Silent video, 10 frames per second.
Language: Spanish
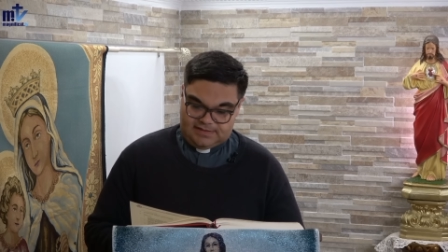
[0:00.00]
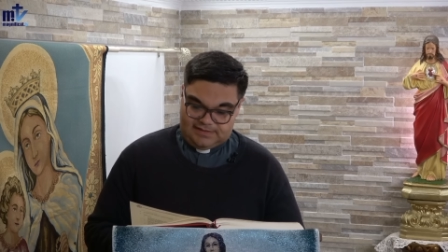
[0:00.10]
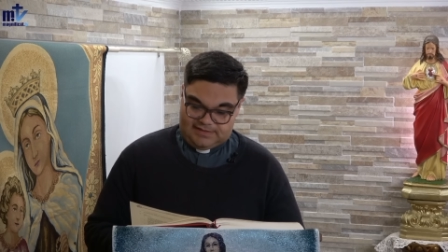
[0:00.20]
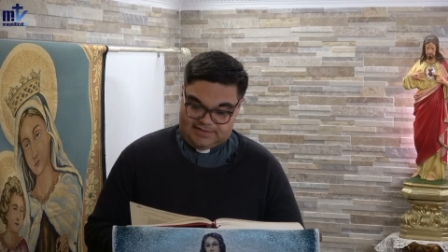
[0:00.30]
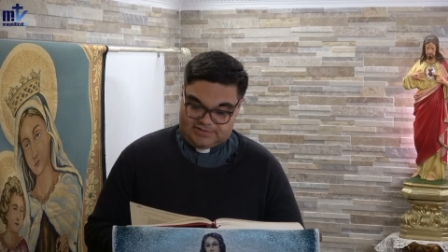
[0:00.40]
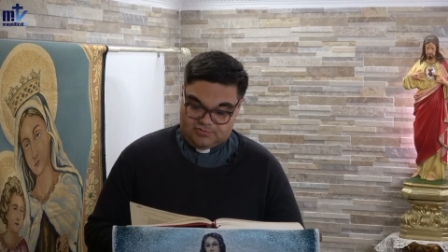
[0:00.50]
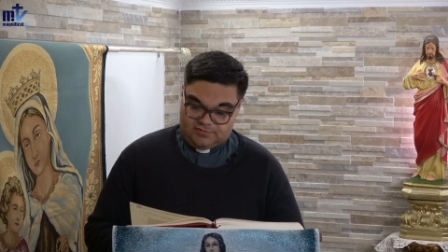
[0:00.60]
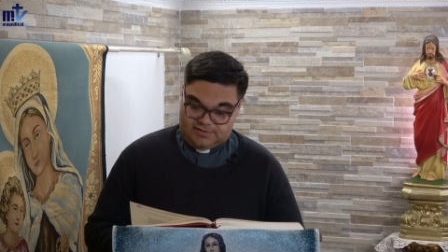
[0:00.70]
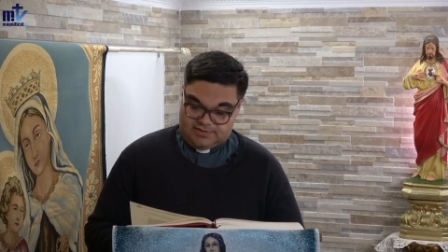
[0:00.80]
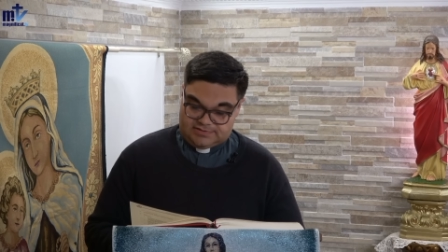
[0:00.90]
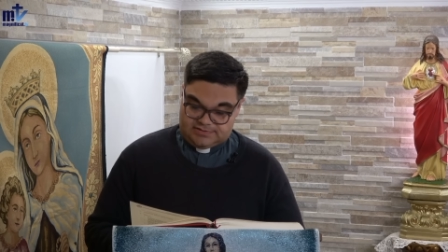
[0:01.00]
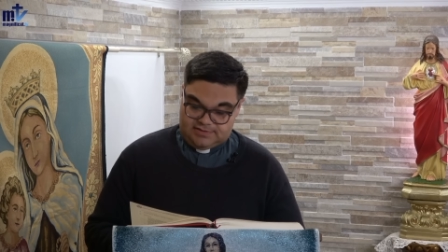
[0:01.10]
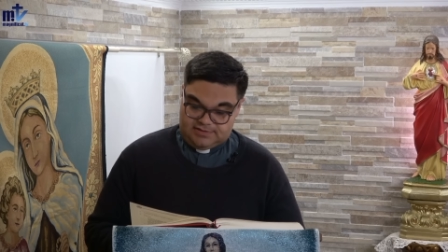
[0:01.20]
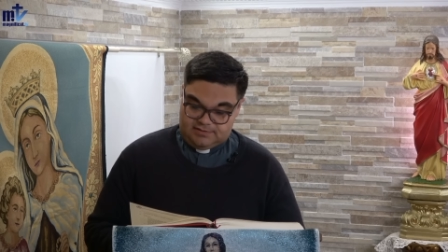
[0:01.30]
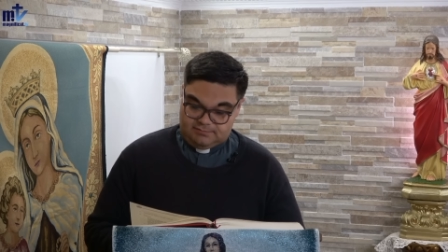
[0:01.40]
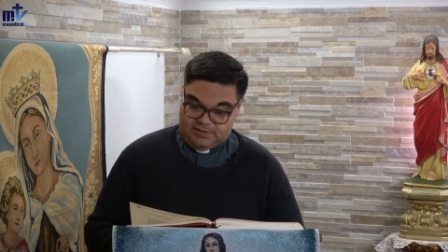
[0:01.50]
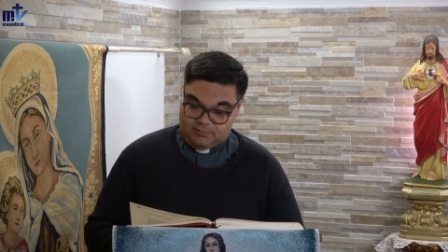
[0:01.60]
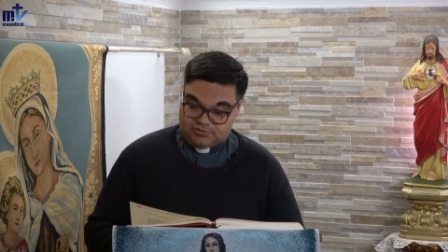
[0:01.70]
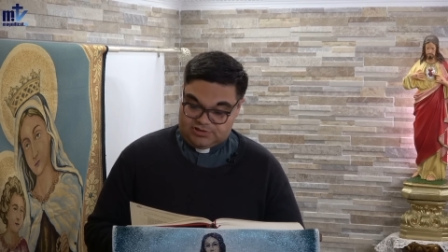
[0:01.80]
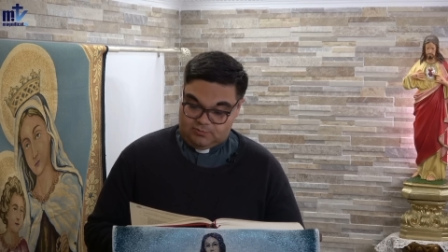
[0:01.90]
En aquellos días,
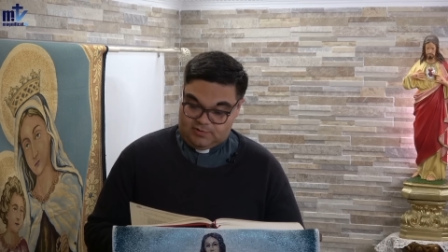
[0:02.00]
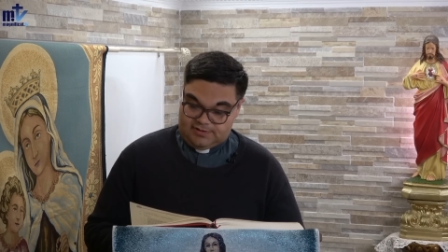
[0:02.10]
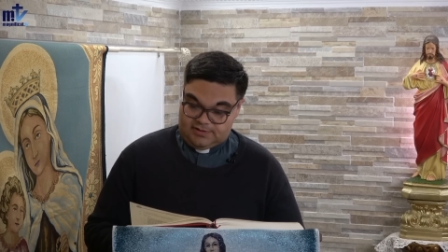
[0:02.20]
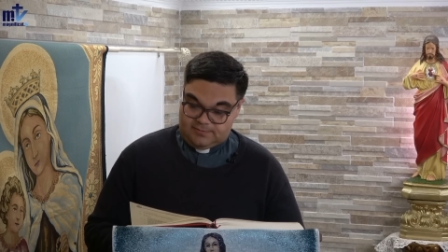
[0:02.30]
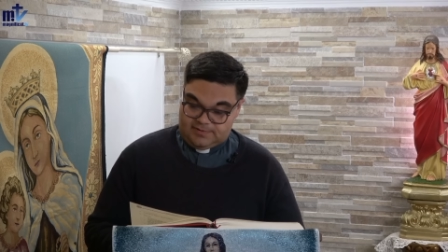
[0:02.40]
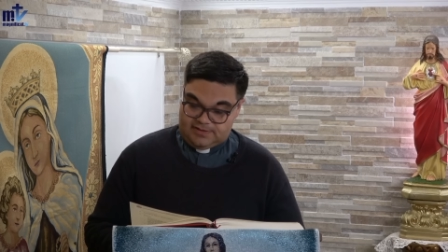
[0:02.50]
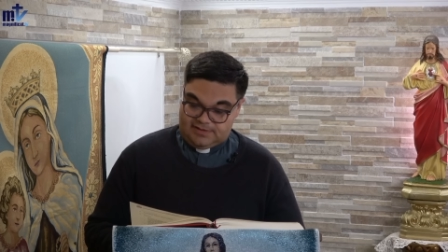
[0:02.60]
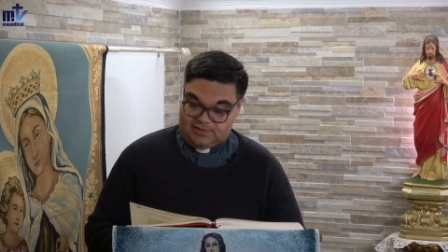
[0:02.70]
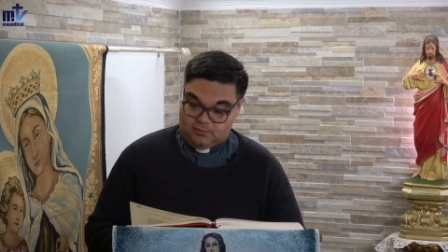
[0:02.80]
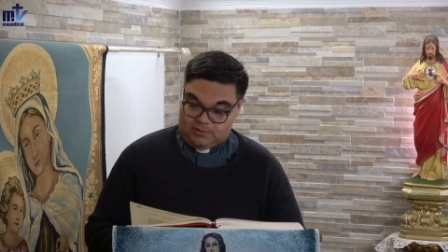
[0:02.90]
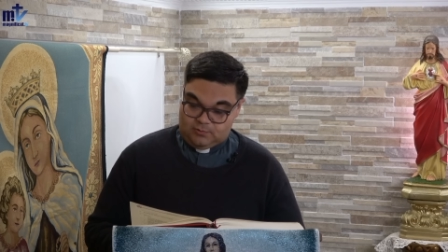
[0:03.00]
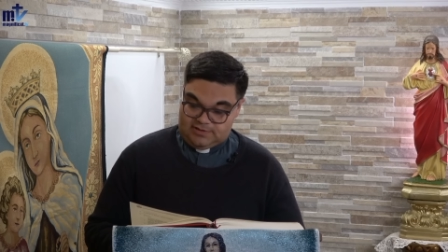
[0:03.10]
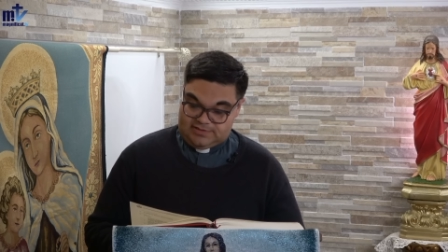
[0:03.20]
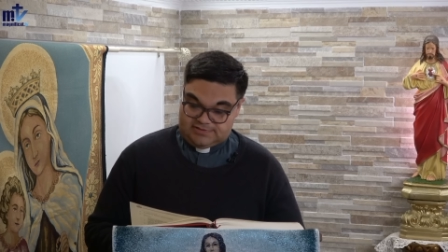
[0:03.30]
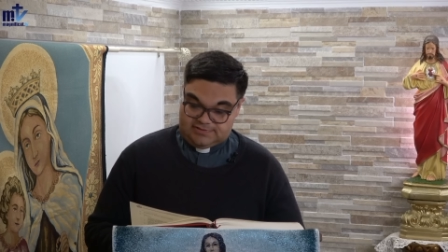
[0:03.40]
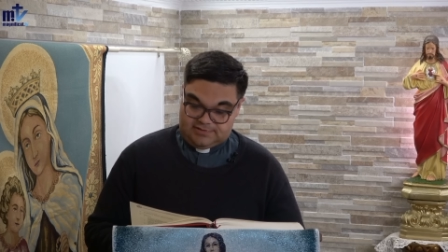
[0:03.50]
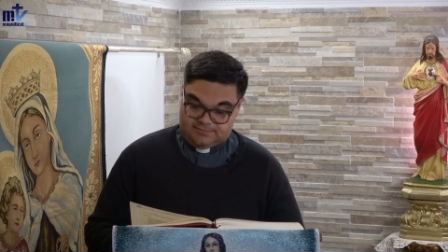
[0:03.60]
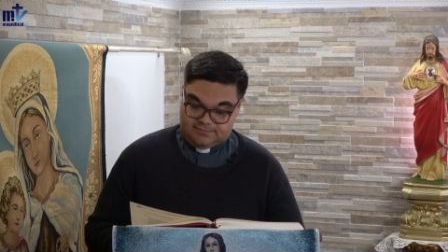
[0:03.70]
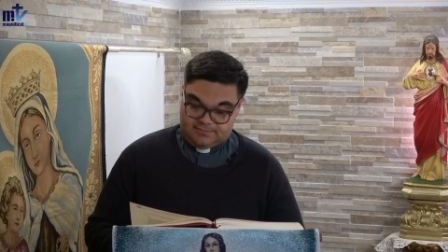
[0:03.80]
Pablo llegó a Derbe y luego a Listra.